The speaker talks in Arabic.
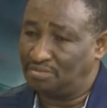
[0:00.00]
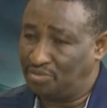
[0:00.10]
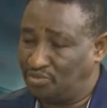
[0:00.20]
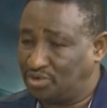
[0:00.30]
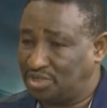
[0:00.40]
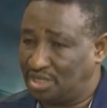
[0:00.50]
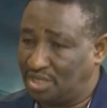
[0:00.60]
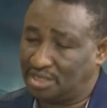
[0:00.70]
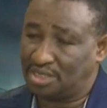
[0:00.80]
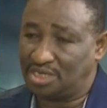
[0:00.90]
من
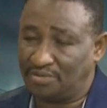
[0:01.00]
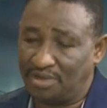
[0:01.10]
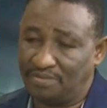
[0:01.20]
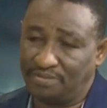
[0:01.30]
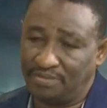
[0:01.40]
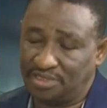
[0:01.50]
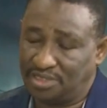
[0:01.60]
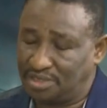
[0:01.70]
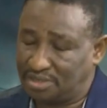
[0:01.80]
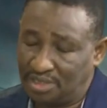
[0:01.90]
مرتدات الشباب
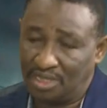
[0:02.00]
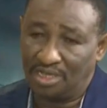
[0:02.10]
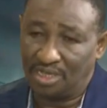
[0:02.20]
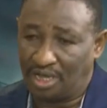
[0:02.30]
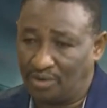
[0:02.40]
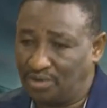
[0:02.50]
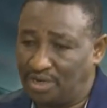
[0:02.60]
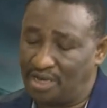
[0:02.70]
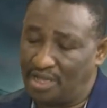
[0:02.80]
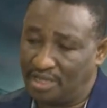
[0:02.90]
بيقدر
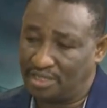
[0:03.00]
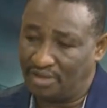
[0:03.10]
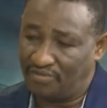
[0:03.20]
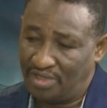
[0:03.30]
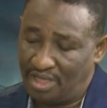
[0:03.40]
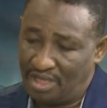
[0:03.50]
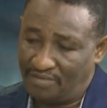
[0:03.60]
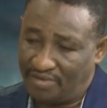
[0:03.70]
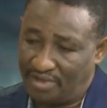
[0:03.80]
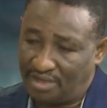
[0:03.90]
يحولها لأهداف
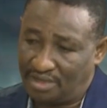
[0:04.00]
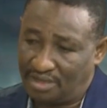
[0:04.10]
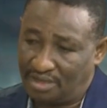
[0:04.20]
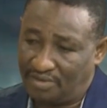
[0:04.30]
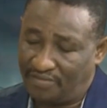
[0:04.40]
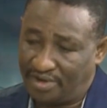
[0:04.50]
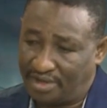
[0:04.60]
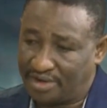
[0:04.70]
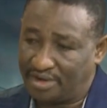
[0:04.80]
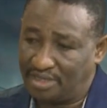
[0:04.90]

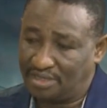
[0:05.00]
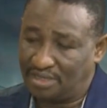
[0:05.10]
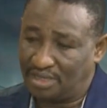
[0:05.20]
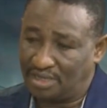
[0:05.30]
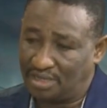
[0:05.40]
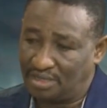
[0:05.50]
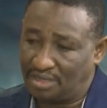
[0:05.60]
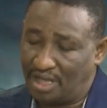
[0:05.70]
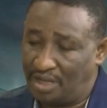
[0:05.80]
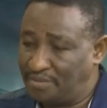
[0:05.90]
ففريق الرائد
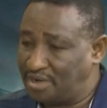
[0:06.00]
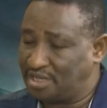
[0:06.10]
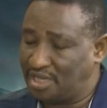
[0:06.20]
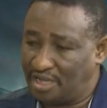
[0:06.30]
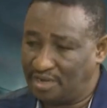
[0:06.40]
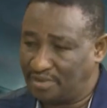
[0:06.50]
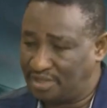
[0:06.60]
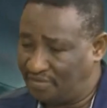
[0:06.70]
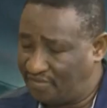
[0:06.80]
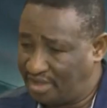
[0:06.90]
آه، أهمل الجانب
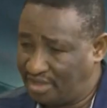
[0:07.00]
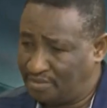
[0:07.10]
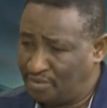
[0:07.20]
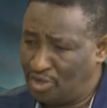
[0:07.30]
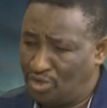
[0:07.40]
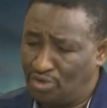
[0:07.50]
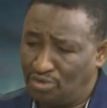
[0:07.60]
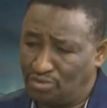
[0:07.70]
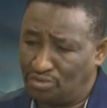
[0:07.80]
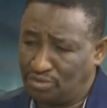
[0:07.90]
الدفاعي
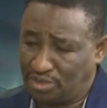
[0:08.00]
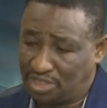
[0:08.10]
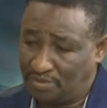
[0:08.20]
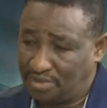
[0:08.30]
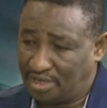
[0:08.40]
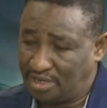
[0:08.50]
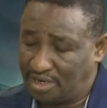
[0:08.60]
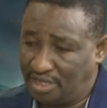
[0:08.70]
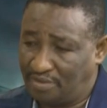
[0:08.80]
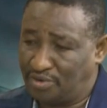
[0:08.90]
واعتمد
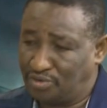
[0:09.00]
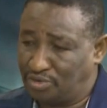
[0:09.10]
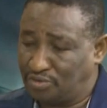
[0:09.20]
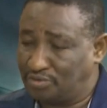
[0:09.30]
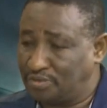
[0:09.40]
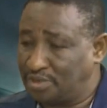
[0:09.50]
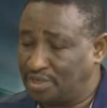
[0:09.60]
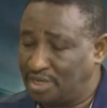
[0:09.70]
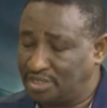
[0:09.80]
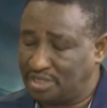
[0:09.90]
على اللعب الهجومي
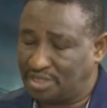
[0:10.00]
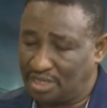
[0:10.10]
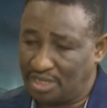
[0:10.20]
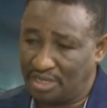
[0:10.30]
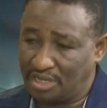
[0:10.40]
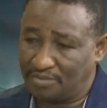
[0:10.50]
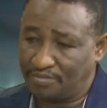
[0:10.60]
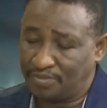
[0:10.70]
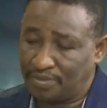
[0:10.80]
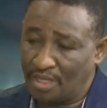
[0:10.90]
بقيادة آه،
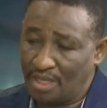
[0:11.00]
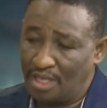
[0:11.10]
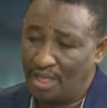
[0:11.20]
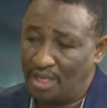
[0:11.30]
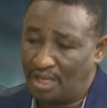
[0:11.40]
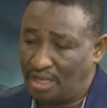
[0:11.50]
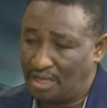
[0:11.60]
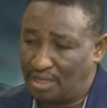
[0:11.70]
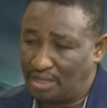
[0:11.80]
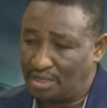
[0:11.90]

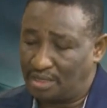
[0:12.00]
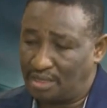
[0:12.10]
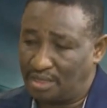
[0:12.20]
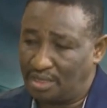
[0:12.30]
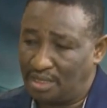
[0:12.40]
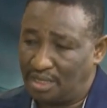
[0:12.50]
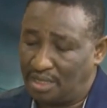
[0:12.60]
آه،